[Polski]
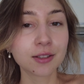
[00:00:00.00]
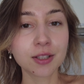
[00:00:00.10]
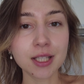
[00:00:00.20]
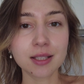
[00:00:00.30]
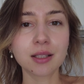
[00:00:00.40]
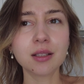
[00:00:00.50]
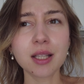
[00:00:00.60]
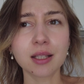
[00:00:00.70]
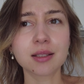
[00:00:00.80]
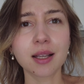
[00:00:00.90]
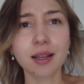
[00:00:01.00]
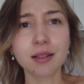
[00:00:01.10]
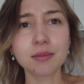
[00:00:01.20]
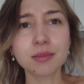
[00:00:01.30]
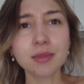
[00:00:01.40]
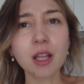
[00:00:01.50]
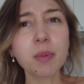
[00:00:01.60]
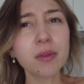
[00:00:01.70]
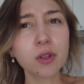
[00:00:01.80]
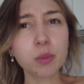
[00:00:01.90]
no niestety nie chcę. Na
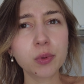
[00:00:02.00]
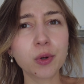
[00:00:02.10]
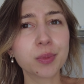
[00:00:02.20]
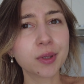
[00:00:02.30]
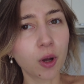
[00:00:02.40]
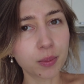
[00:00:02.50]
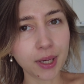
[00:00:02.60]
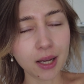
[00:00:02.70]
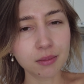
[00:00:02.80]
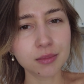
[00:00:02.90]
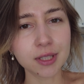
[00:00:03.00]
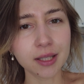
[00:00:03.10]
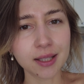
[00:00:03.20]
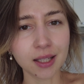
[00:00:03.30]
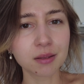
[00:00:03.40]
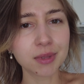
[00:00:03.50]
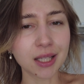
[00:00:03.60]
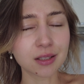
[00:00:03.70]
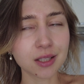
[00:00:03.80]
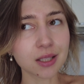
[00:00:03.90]
pewno byłoby dobre z takim
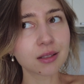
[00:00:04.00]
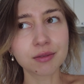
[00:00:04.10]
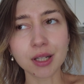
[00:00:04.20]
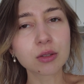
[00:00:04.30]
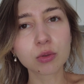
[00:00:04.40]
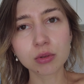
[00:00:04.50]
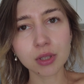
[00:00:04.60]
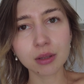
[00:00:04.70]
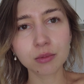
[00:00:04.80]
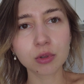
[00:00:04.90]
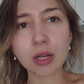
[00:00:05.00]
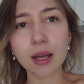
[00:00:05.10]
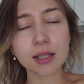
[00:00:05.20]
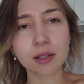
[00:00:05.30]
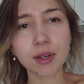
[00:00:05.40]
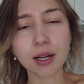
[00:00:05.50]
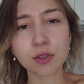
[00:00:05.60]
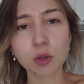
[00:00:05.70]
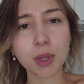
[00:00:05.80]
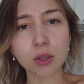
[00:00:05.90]
też ciastem francuskim, które zawiera w
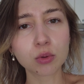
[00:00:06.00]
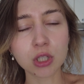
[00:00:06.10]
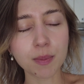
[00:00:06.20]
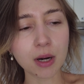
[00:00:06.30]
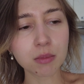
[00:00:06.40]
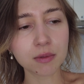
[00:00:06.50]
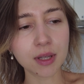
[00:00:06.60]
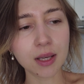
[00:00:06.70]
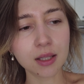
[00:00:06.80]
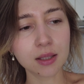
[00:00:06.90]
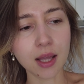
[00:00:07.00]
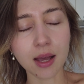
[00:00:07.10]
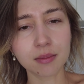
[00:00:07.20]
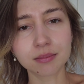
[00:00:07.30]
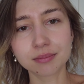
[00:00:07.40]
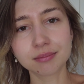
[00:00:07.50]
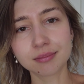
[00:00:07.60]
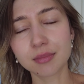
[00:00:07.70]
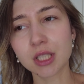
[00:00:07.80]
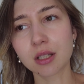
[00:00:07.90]
sobie tłuszcze palmowe i inne
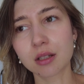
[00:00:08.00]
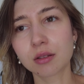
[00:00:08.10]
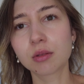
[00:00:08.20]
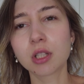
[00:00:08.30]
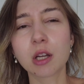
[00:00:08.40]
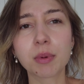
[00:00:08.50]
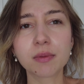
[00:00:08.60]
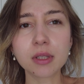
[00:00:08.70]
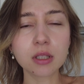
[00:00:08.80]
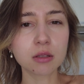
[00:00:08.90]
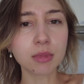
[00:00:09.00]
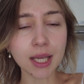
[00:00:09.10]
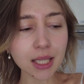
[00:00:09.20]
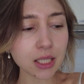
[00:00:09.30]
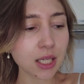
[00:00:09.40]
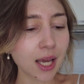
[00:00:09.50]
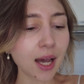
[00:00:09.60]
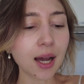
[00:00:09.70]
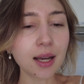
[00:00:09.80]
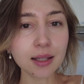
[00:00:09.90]
rzeczy, których nie powinniśmy jeść,
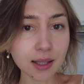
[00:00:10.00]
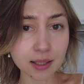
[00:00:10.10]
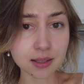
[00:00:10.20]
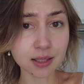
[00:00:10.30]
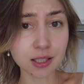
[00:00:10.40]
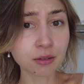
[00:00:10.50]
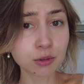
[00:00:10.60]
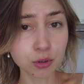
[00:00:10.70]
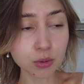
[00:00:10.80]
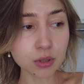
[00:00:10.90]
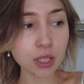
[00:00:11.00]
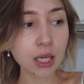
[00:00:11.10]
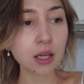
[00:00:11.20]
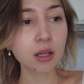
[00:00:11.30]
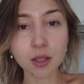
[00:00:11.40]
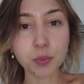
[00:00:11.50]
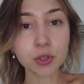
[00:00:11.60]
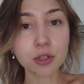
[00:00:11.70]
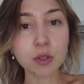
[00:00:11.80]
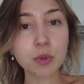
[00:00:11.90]
ale nie chcę się truć. E,
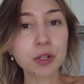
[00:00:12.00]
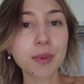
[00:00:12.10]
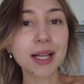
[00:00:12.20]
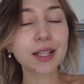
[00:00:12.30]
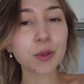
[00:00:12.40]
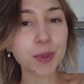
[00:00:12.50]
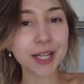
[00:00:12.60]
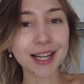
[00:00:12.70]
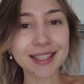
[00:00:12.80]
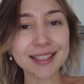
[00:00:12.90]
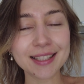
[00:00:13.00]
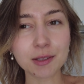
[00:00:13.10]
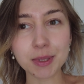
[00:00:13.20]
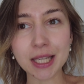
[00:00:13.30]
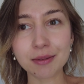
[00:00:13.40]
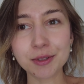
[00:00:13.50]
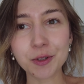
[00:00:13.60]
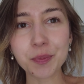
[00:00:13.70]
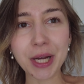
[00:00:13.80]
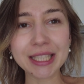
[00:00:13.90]
Poszliśmy normalnie do piekarni i zapytałam
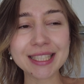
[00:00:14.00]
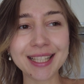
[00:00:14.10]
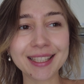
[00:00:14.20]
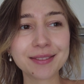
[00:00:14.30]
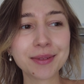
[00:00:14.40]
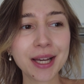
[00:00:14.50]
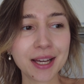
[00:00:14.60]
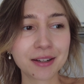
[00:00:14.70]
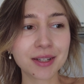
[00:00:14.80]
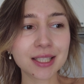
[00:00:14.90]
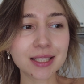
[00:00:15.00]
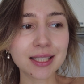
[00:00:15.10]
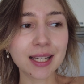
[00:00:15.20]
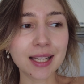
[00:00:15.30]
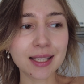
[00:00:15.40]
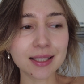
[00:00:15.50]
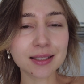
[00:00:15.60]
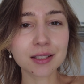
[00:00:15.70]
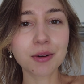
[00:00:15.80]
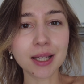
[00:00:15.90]
się pani, z jakim właśnie
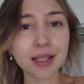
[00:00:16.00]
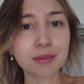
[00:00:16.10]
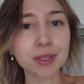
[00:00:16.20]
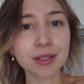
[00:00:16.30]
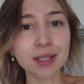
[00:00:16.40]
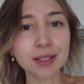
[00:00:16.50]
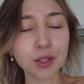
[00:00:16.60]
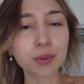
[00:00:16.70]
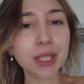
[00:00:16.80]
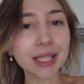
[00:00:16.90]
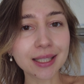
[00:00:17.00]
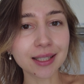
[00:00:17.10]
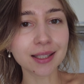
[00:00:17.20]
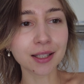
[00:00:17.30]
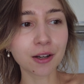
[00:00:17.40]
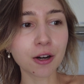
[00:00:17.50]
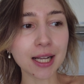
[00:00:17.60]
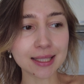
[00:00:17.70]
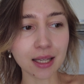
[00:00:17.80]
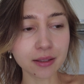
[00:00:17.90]
składem są ich
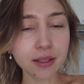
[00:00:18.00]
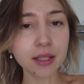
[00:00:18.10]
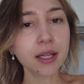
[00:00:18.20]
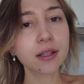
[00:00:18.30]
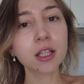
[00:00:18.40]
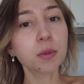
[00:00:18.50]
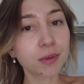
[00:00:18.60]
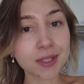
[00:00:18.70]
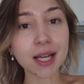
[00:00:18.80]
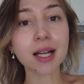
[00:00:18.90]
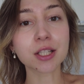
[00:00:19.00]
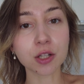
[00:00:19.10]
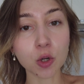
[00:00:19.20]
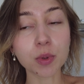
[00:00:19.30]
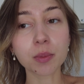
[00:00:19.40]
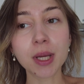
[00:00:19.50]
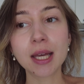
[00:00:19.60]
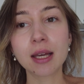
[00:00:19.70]
kroasanty. E, no i powiedziała, że robią